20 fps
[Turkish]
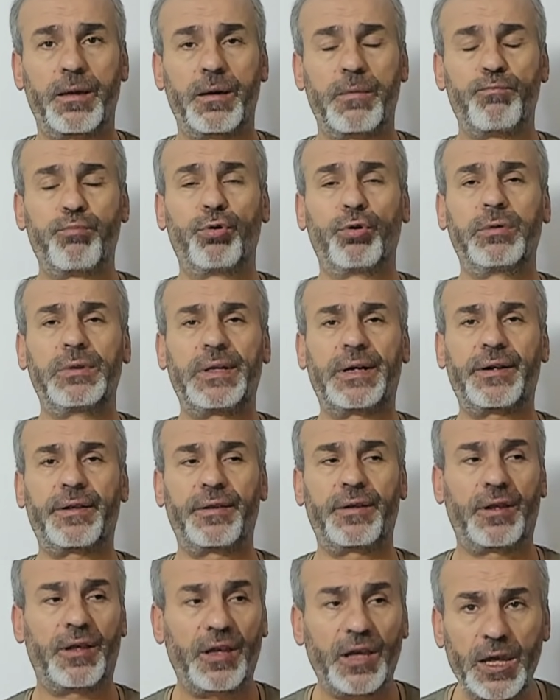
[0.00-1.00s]

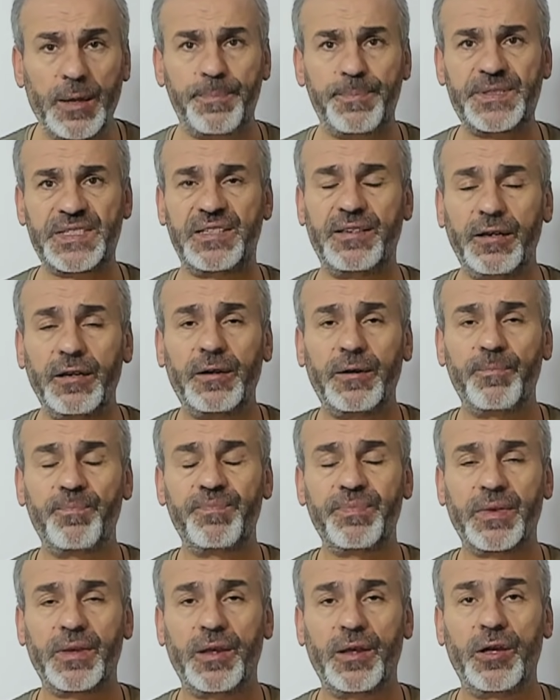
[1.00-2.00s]
Bunların hepsi
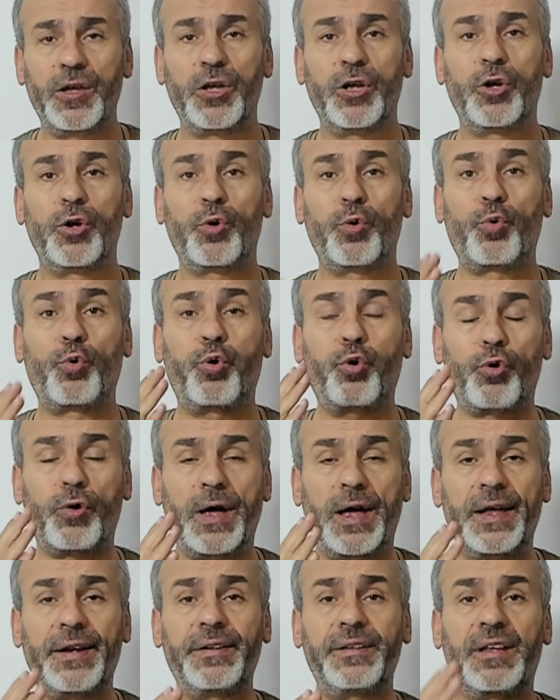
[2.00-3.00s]

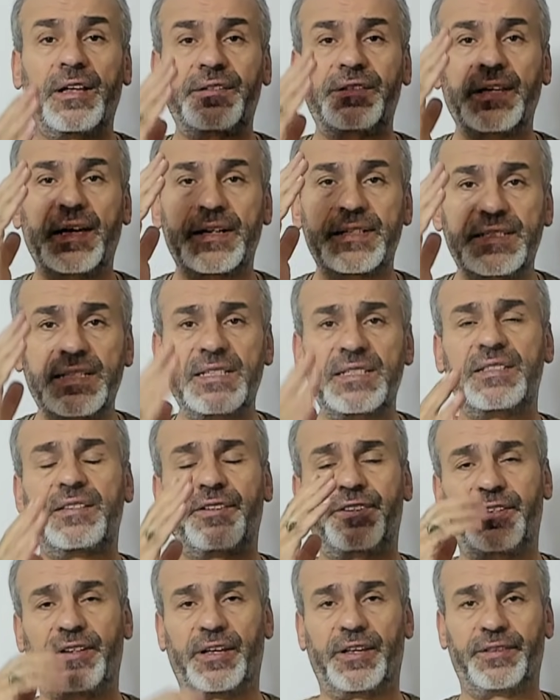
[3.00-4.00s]
Kur'an
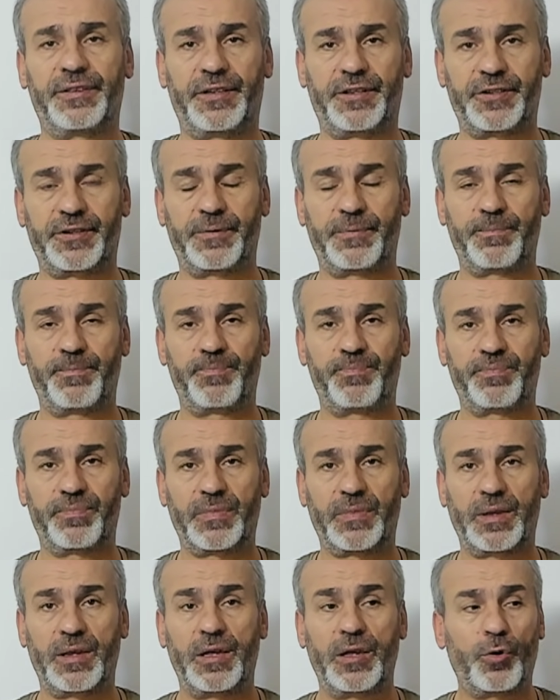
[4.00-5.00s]
yetersizdir diyenler.
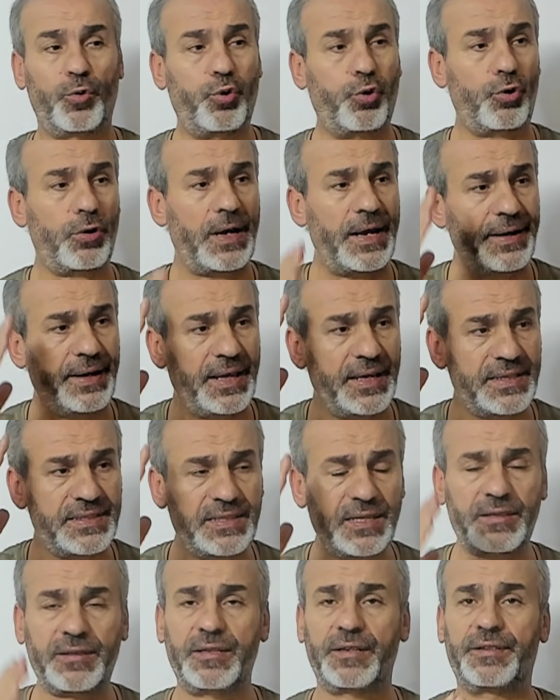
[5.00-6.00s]
Kur'an
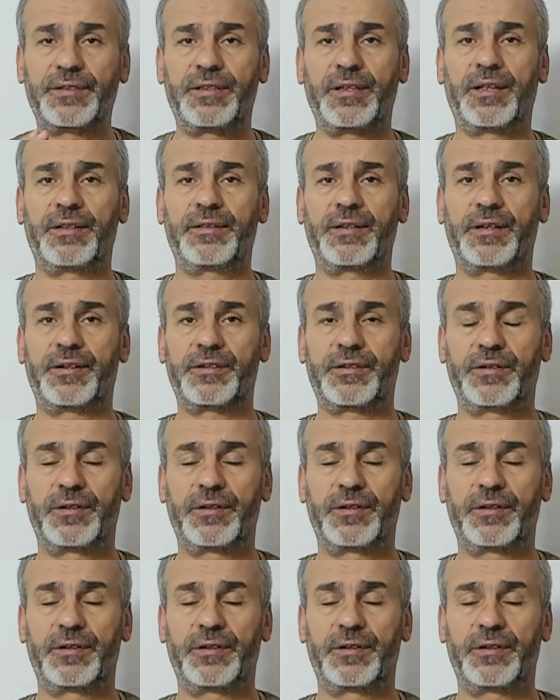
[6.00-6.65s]
eksiktir diyenler.